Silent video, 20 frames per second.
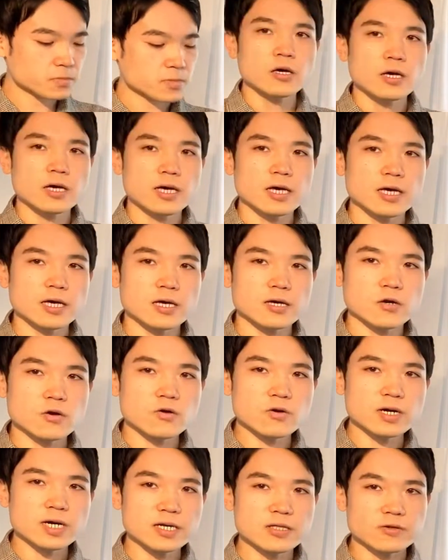えー、
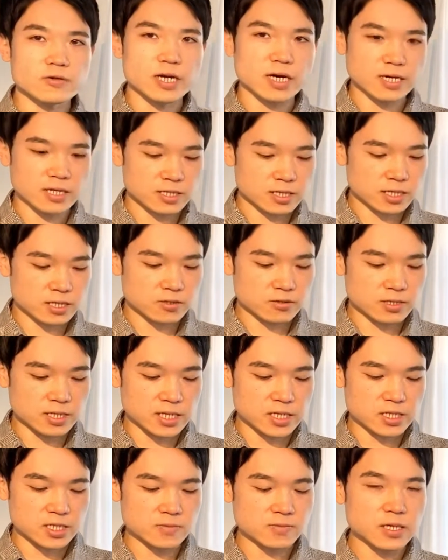今回のランキングで
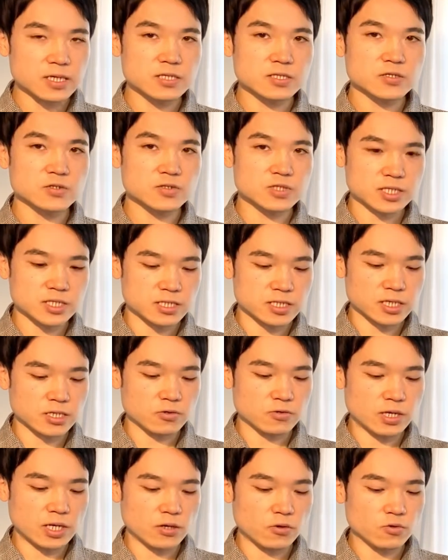一番重視したの
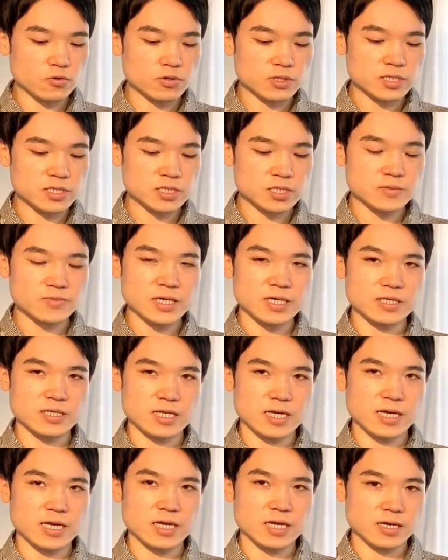は音質面
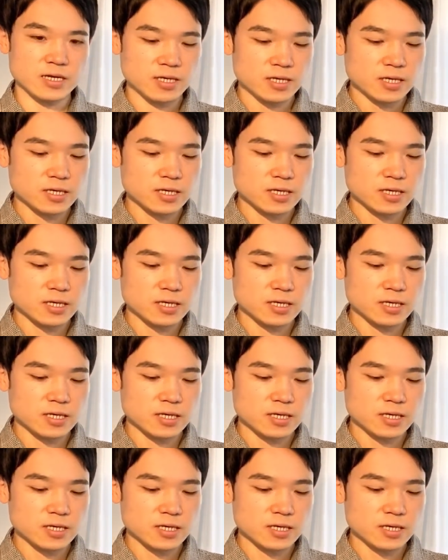で、